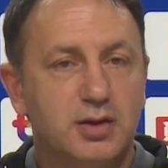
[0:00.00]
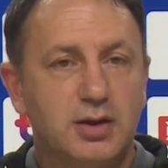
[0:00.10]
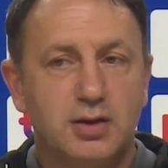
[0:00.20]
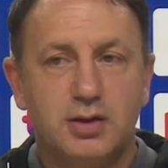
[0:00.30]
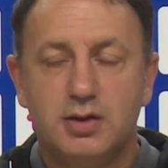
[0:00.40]
e,
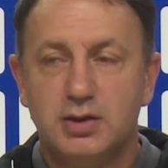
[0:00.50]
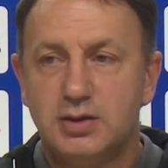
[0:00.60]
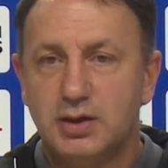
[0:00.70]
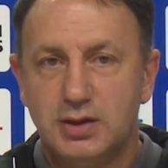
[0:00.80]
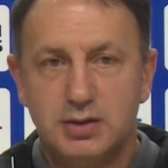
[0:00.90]

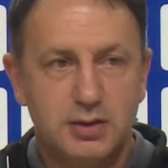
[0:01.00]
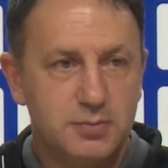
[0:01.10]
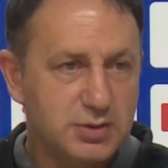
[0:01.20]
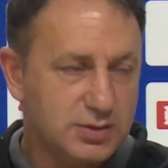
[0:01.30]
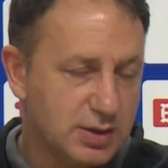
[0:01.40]

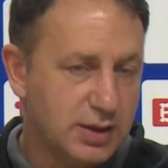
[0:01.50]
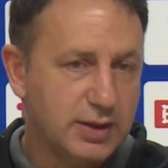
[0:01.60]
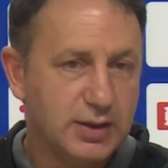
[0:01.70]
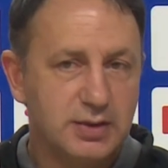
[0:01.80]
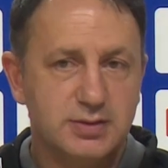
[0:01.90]
yeteneklerimizi
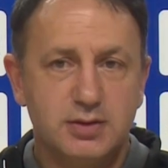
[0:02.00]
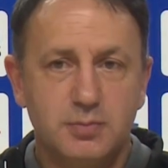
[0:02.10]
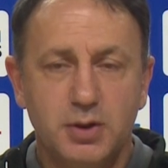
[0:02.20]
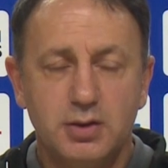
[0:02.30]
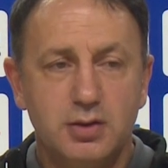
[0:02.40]
sahaya
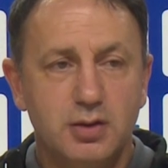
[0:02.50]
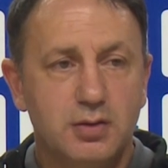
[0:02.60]
yansıtmak.